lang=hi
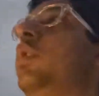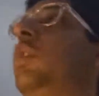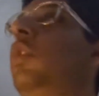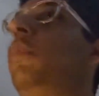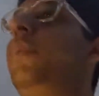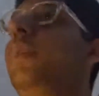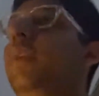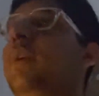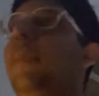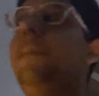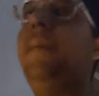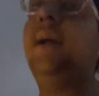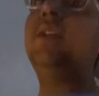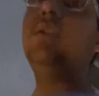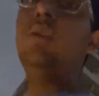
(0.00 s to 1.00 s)
किलोमीटर का
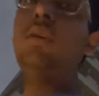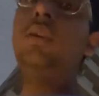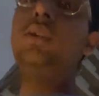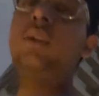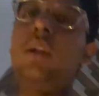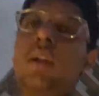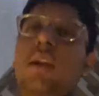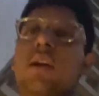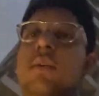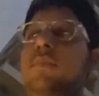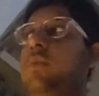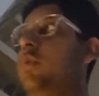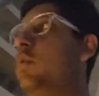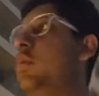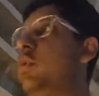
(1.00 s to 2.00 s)
पैच क्रॉस करने
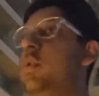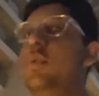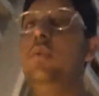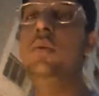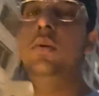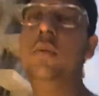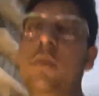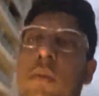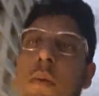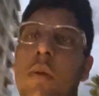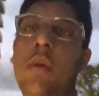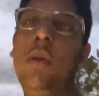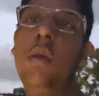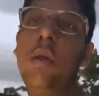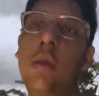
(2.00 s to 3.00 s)
हमको
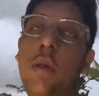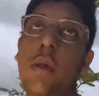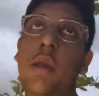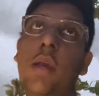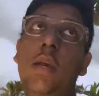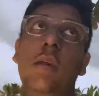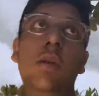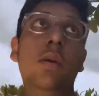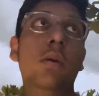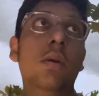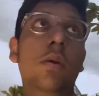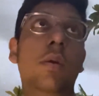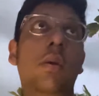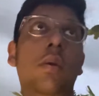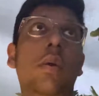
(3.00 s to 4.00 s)
एक
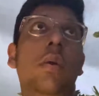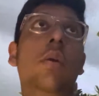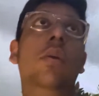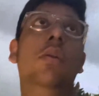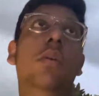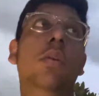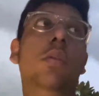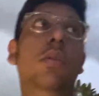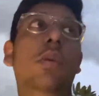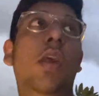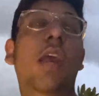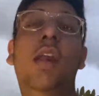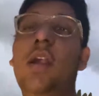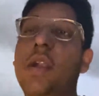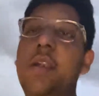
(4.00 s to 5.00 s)

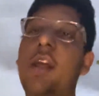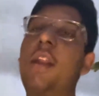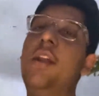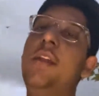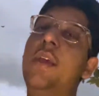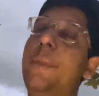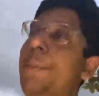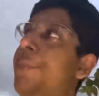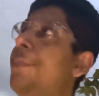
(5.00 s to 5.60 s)
एक घंटा लग गया